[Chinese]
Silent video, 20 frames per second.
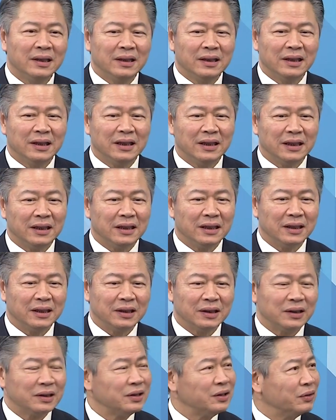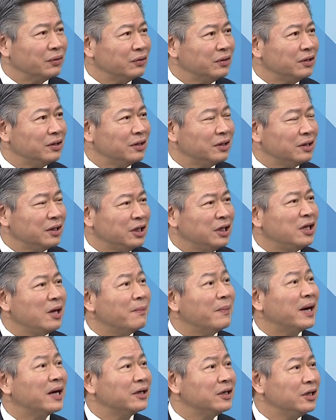那有一
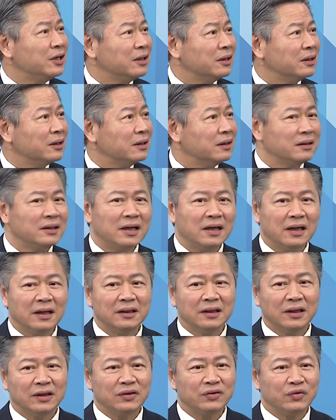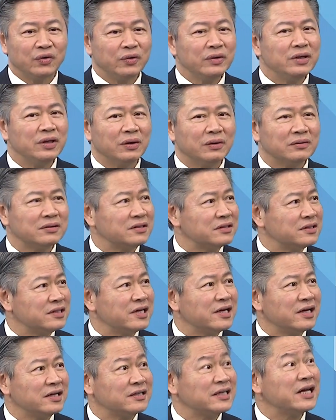点八亿，可他的存油只
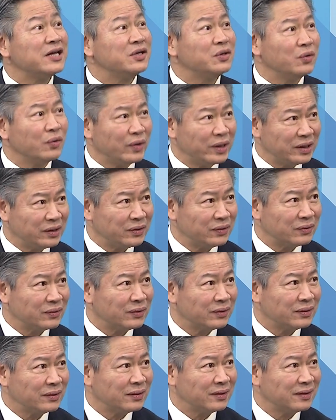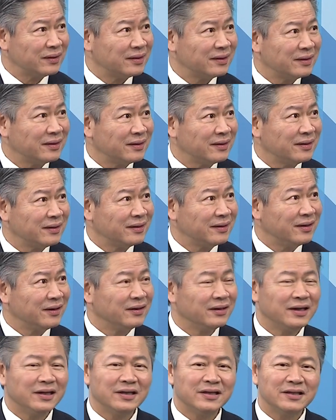剩下三亿多万桶，嗯，
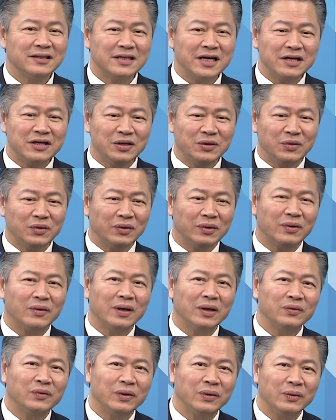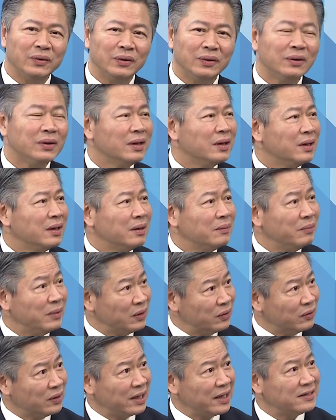哦，那三亿多的话，对于
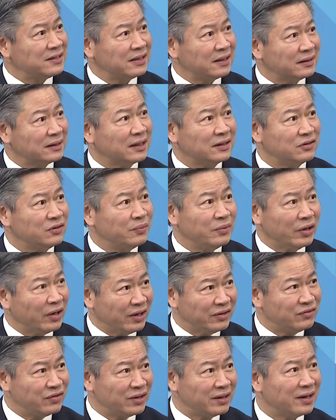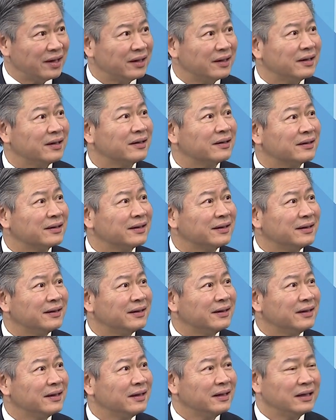美国来讲，他就没有安全感了，
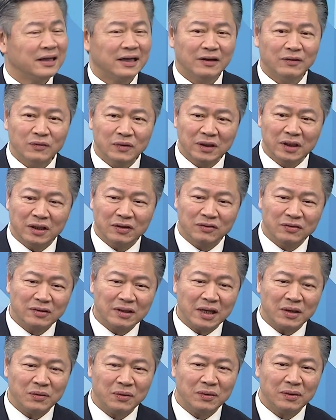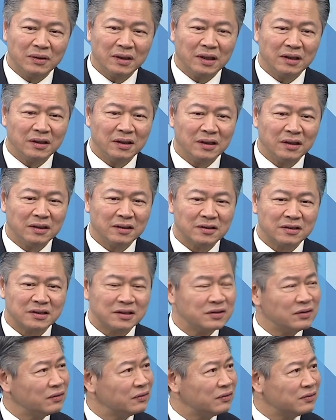是。那问题就在于他的
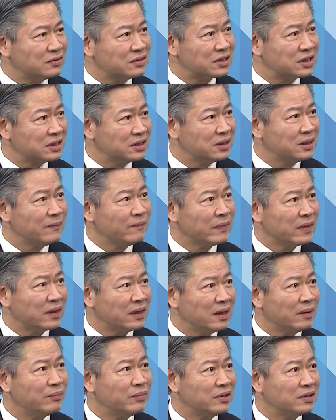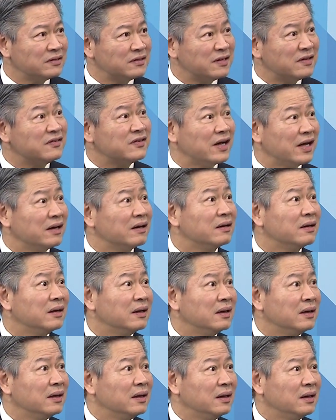石油公司能不能增产，
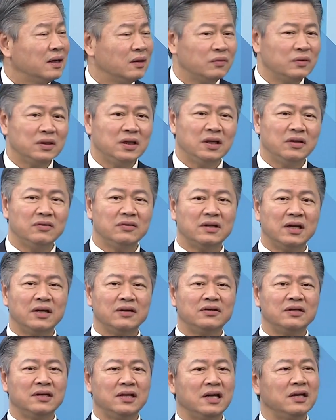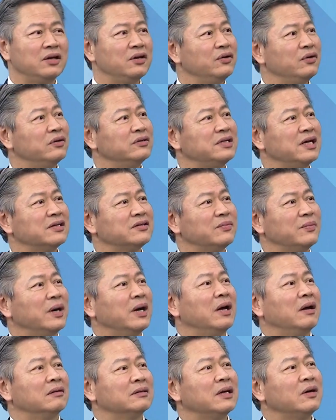对，那问题就在于现在的油价这么
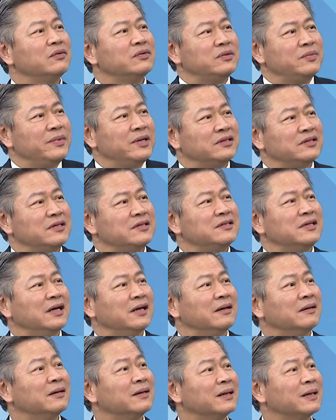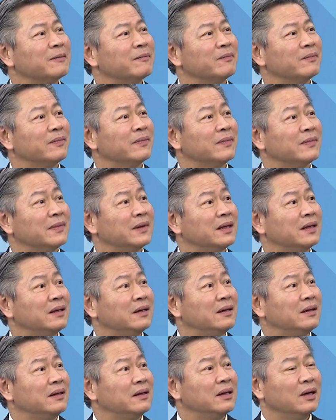好，他为什么要增产？
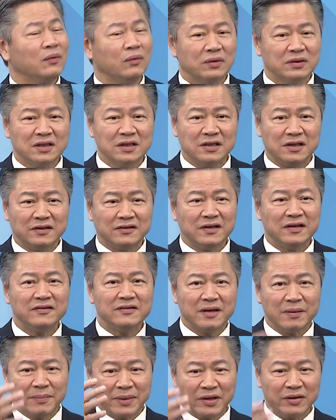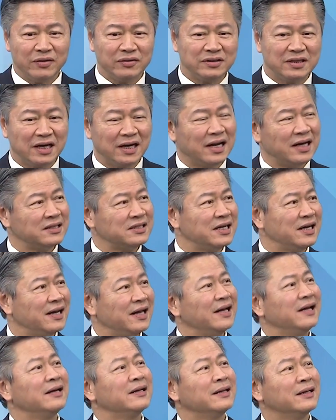哦，那我自己增产，把油价拉下
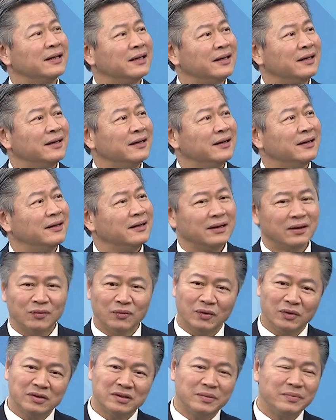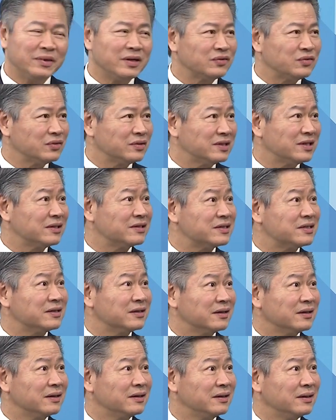来。那我为什么要做这个事？
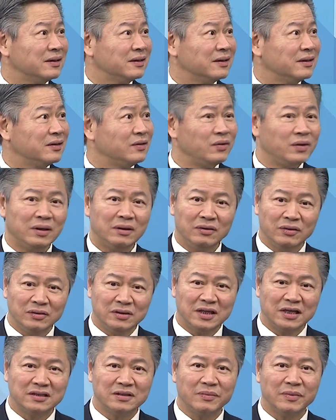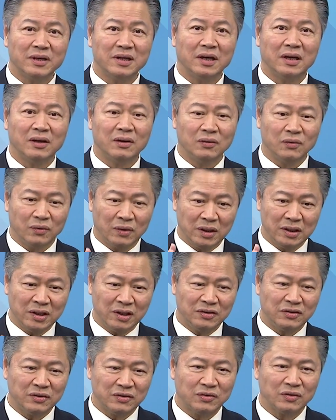对，因为油价这么高，我
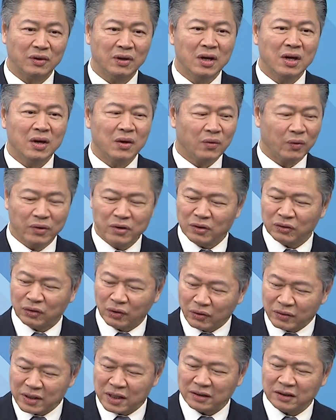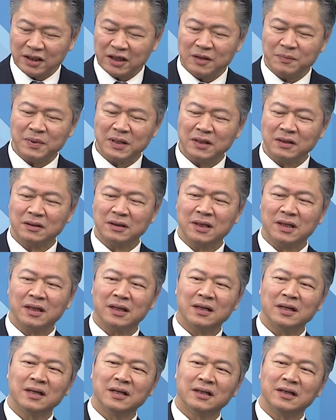也就是说，我用同样的一瓶
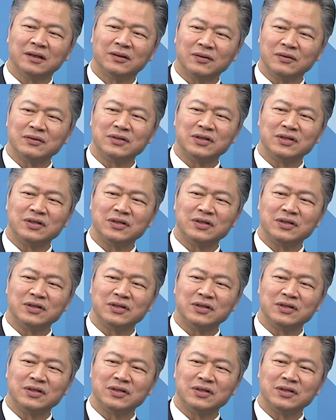的的东